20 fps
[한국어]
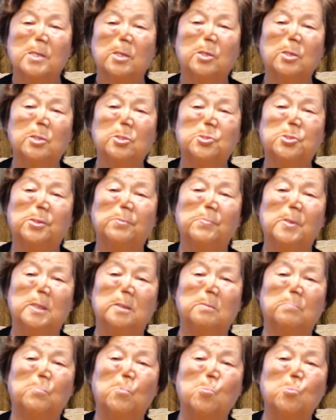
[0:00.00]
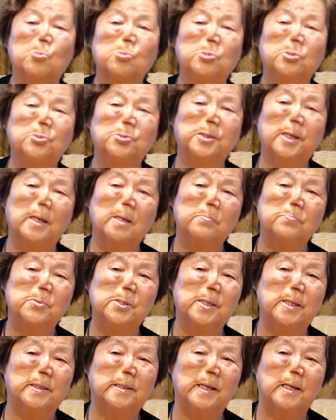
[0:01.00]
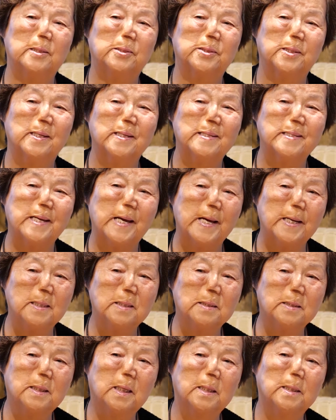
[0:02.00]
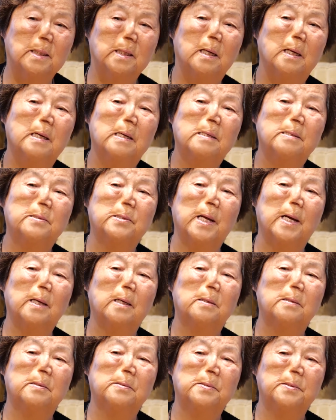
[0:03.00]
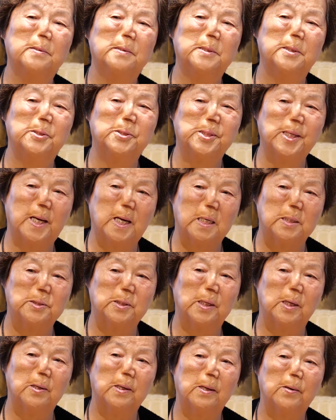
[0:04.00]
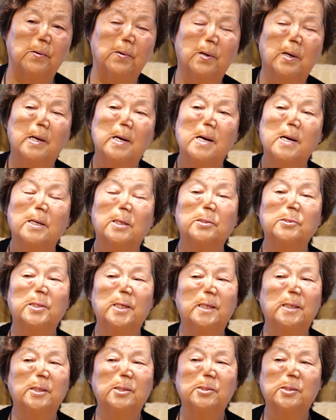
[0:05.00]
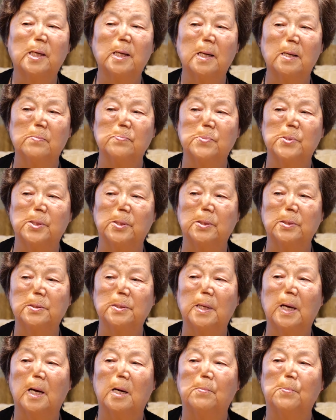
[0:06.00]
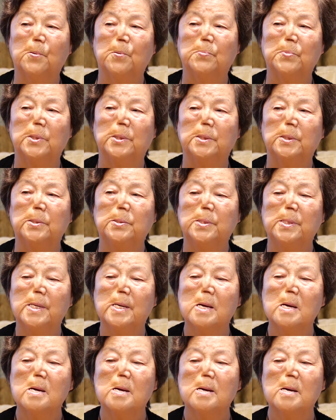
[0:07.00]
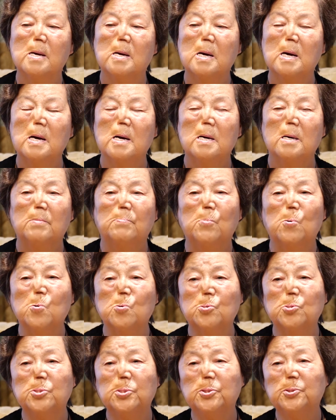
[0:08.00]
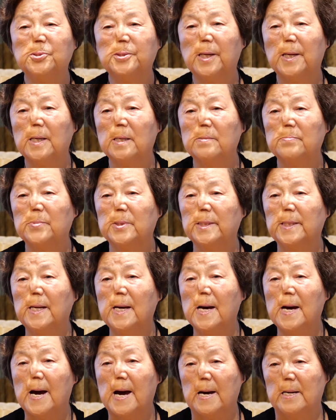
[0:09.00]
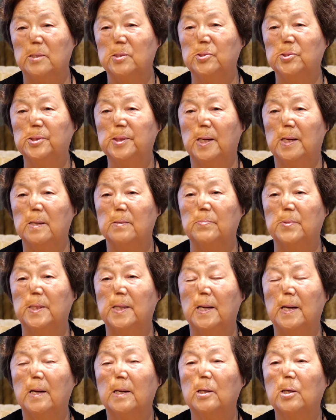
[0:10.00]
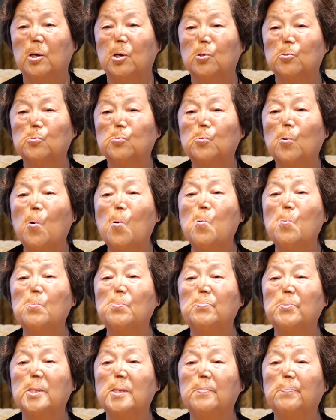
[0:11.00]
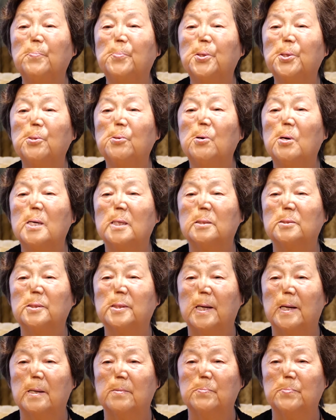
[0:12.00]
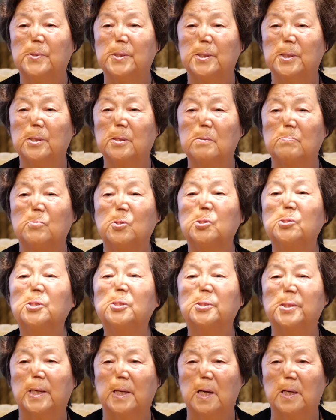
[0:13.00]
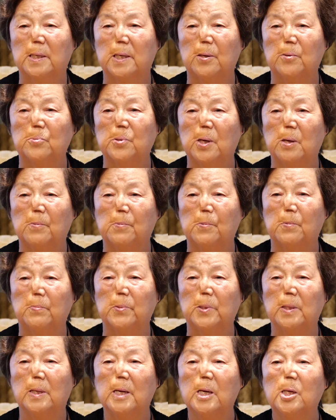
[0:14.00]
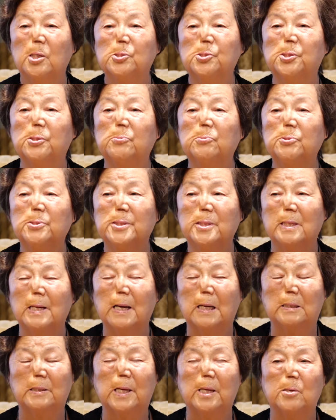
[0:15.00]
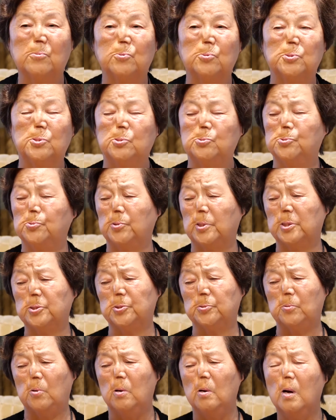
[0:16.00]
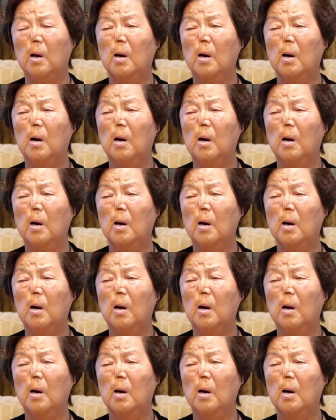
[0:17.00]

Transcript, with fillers: 그렇지만 모르는 사람들에 대해서는 굉장히 네, 인색하죠. 인색하지 않아요. 근데 이 사람들은 내가 보면은 모르는 사람이나 아는 사람이나 도움이 필요한 사람들을 먼저 생각해요. 내가 음, 보면 음. 직원들 내가 데리고 있는 중에서도